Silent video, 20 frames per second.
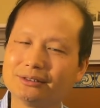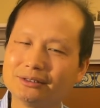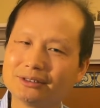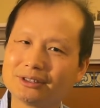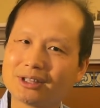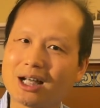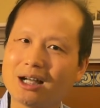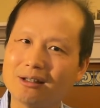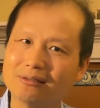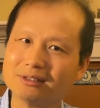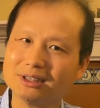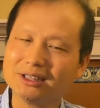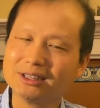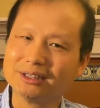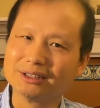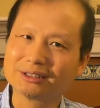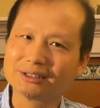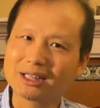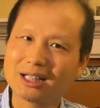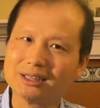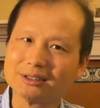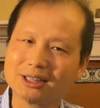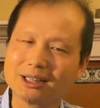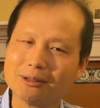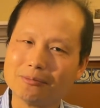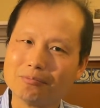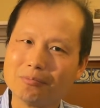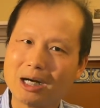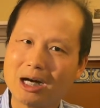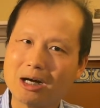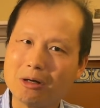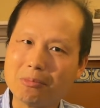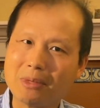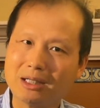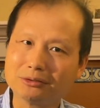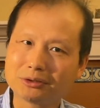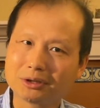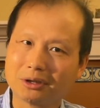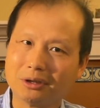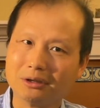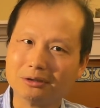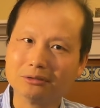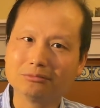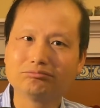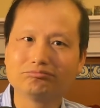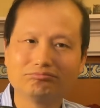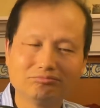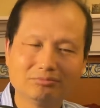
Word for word: 草叶上的毛毛虫，